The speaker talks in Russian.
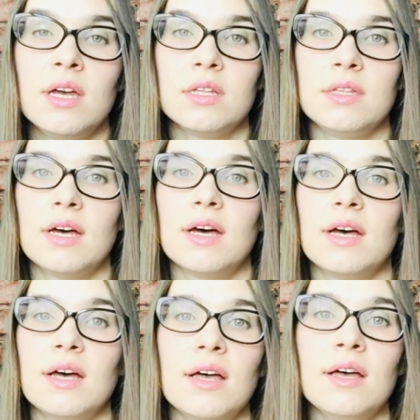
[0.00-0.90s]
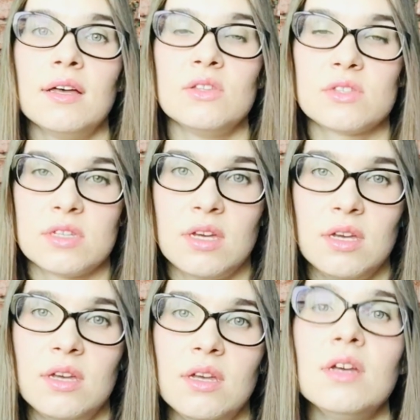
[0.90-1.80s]

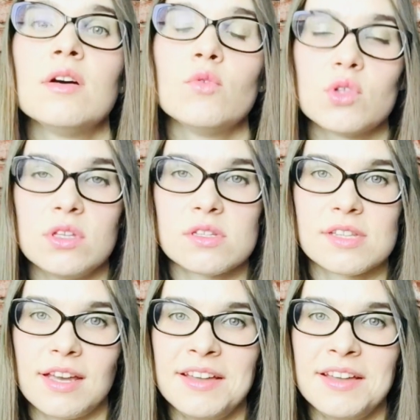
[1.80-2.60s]
Дансе. Вот низа.